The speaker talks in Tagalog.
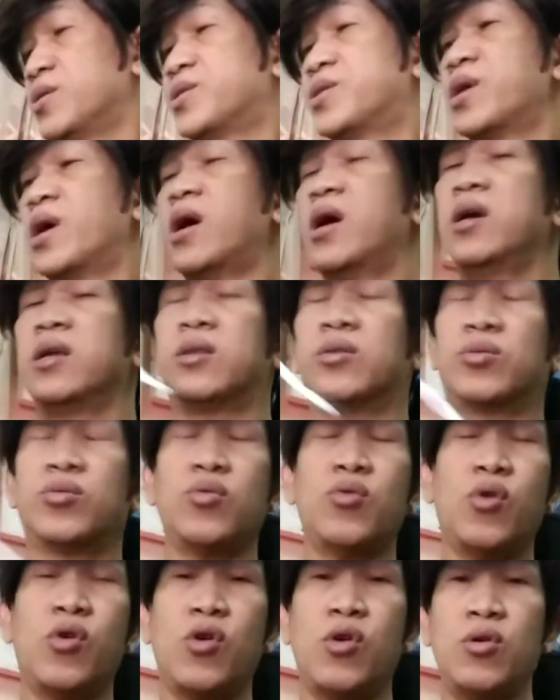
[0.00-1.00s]
Tsaka
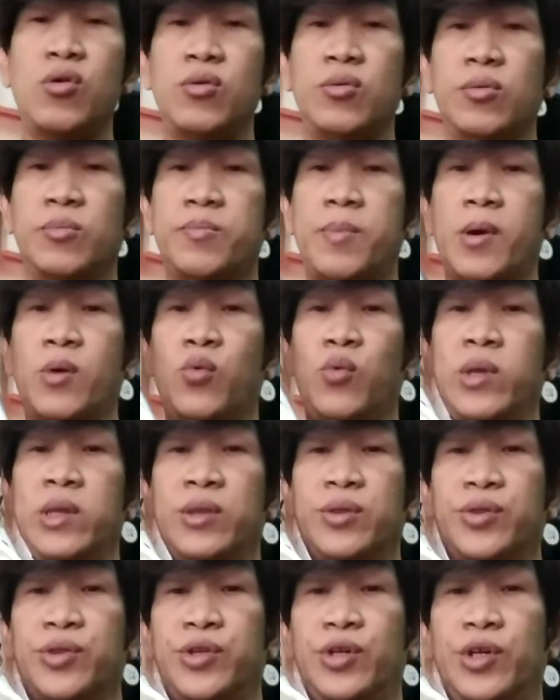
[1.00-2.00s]
ito, oh, pang
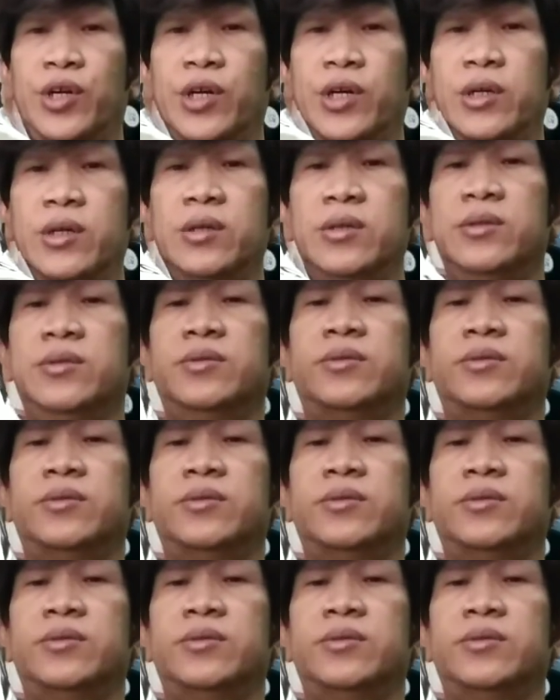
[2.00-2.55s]
winter,